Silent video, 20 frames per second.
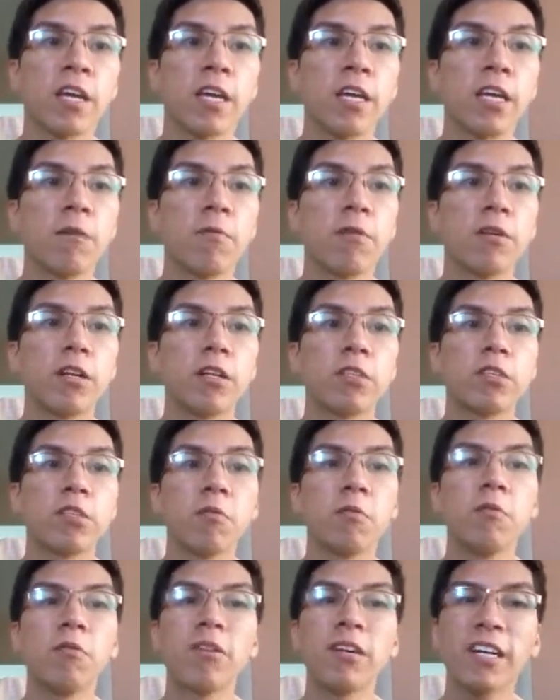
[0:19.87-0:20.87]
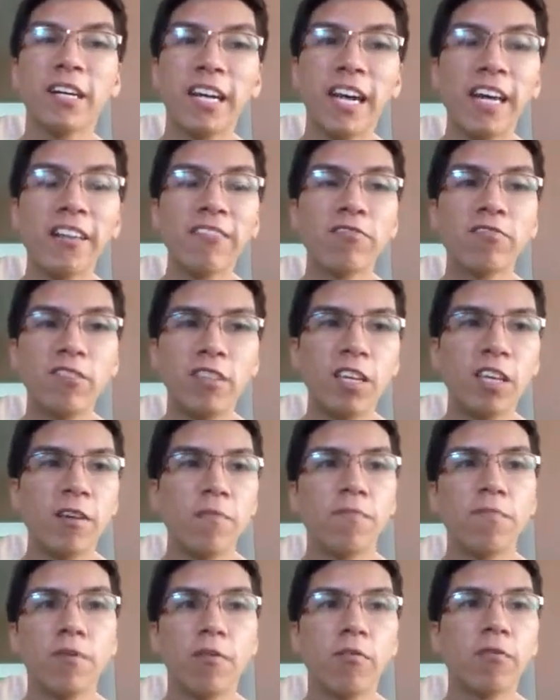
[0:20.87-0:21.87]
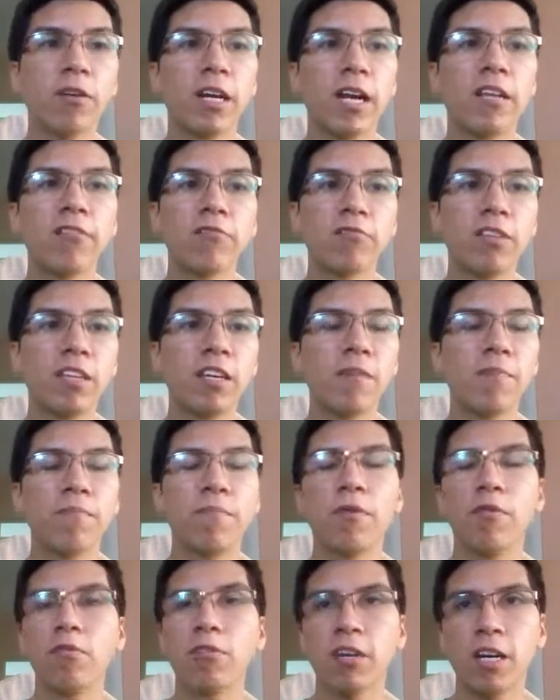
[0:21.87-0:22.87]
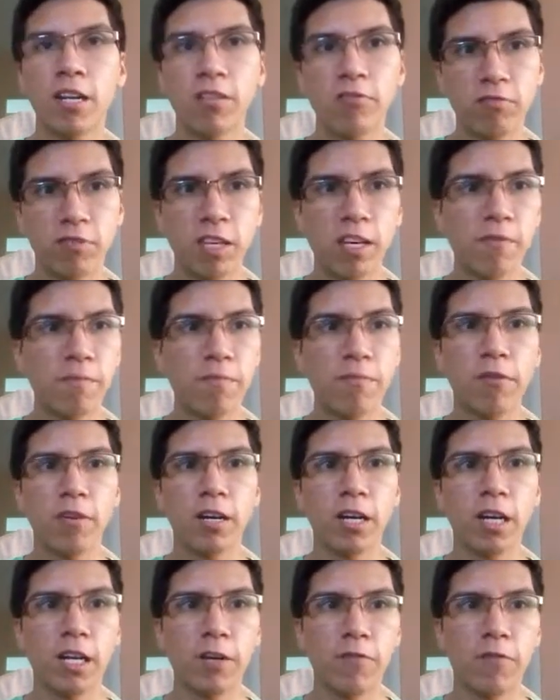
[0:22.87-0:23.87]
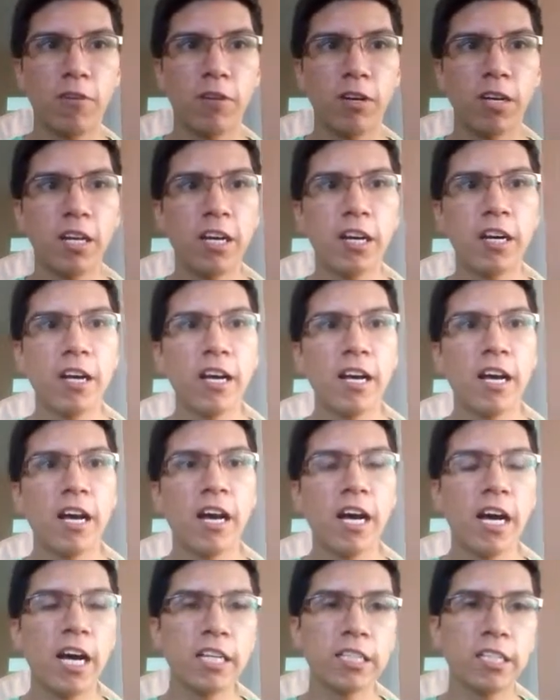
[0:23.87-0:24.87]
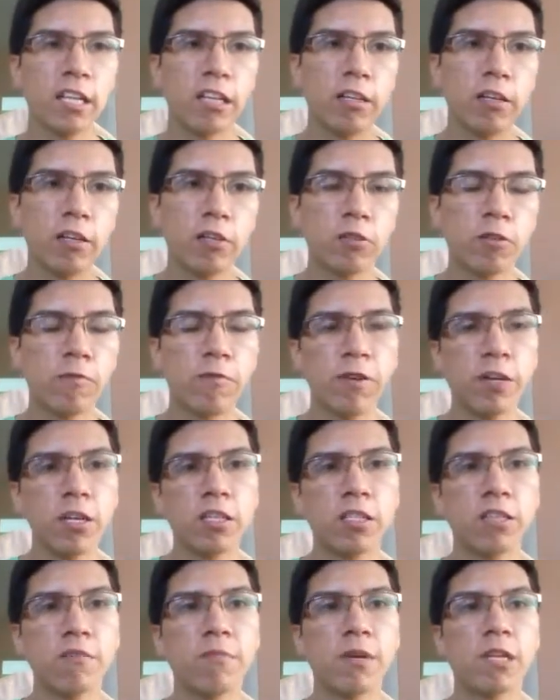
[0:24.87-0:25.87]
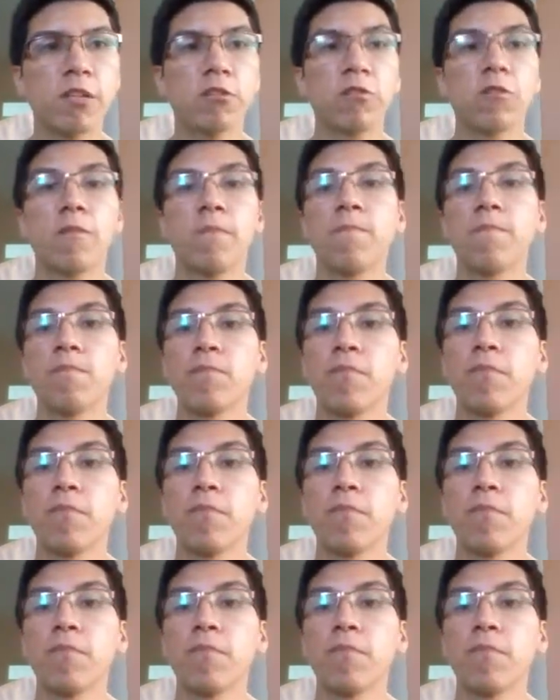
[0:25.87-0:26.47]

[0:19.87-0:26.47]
y bueno, estuvo un gran tiempo, un gran tiempo, un gran tiempo en California hasta el día de su fallecimiento.